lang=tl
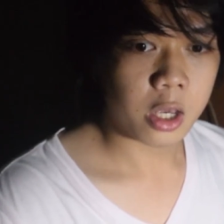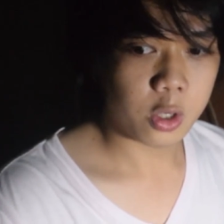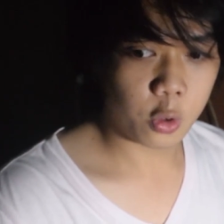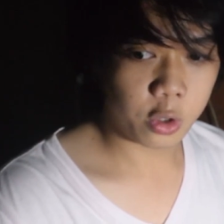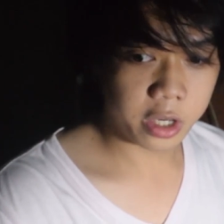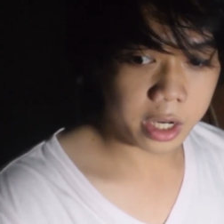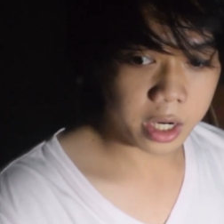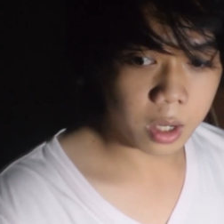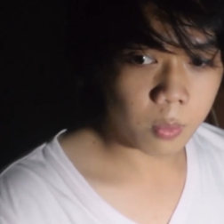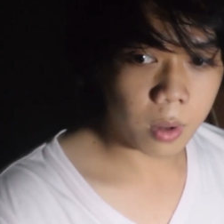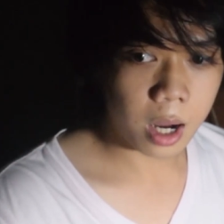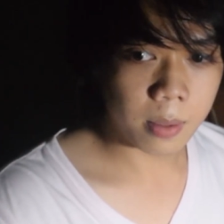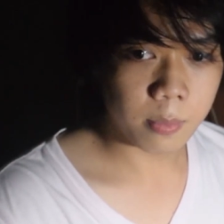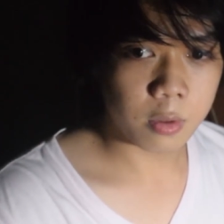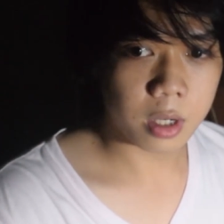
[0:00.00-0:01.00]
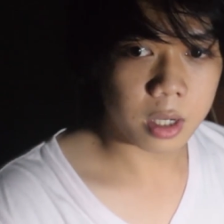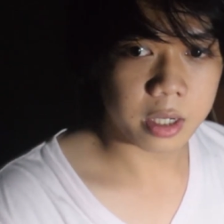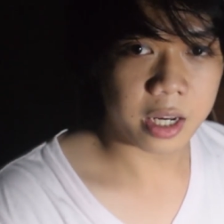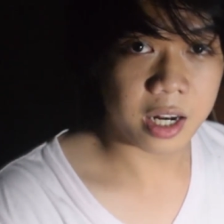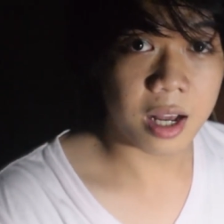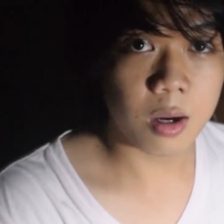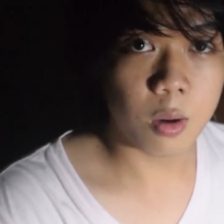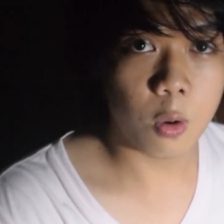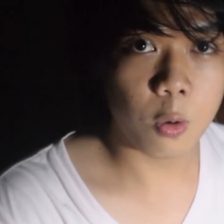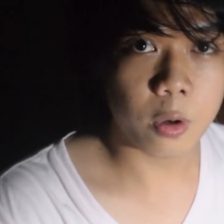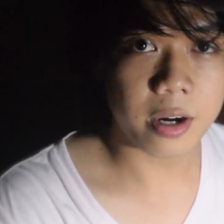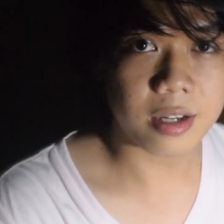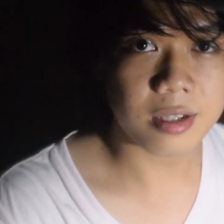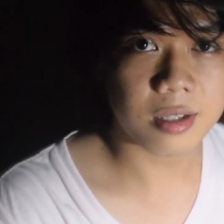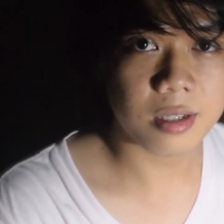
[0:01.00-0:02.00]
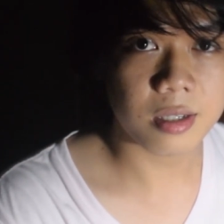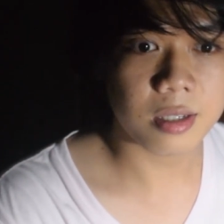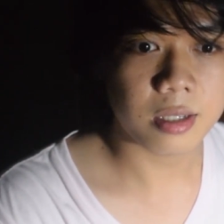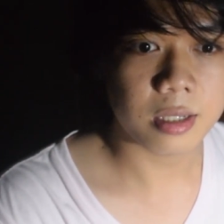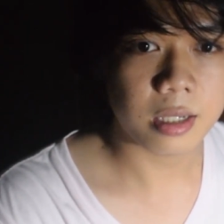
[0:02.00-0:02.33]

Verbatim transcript: yung ginawa mo ng ilang oras